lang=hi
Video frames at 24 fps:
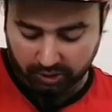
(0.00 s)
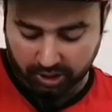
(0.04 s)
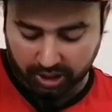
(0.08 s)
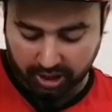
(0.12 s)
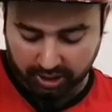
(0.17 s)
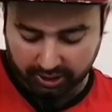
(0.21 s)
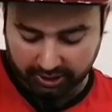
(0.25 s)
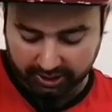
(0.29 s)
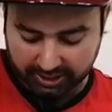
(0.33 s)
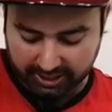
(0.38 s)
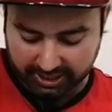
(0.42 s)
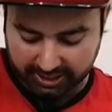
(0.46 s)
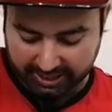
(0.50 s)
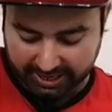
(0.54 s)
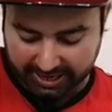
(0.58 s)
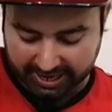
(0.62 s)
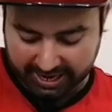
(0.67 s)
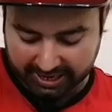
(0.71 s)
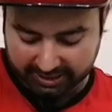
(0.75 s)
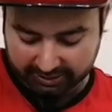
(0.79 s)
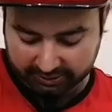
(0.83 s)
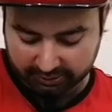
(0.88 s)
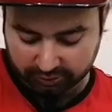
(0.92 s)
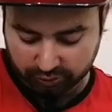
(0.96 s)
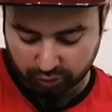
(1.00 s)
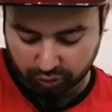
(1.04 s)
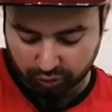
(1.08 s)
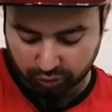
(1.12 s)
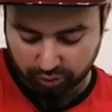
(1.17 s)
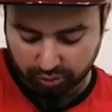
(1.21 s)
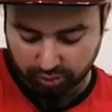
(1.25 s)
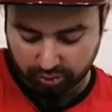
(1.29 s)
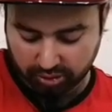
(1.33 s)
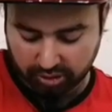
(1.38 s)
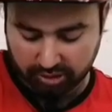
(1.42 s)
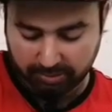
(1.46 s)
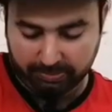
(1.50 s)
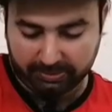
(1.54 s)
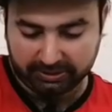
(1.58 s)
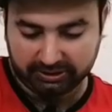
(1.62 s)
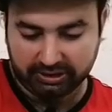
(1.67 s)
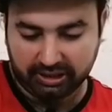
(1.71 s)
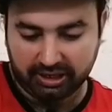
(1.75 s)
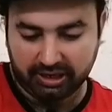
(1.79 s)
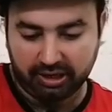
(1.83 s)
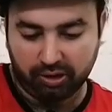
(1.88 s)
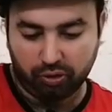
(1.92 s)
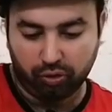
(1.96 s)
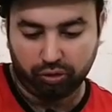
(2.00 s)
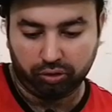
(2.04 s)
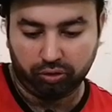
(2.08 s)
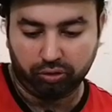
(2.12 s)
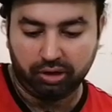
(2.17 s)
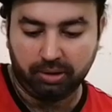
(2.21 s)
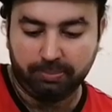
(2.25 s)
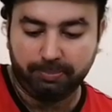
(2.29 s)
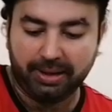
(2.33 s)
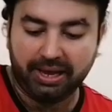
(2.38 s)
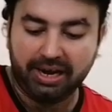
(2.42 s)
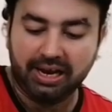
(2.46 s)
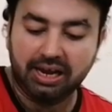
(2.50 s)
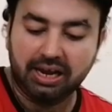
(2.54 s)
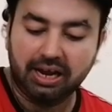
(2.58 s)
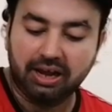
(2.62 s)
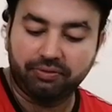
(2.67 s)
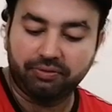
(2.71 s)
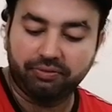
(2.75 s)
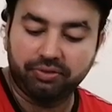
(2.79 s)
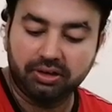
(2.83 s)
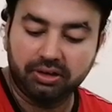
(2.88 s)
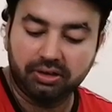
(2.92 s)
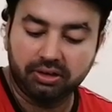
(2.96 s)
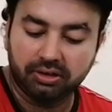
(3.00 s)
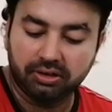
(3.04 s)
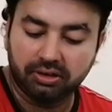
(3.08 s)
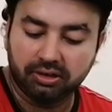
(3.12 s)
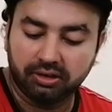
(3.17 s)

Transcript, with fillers: ताकि ये कैट्स को मसला ना हो क्योंकि पहले काफ़ी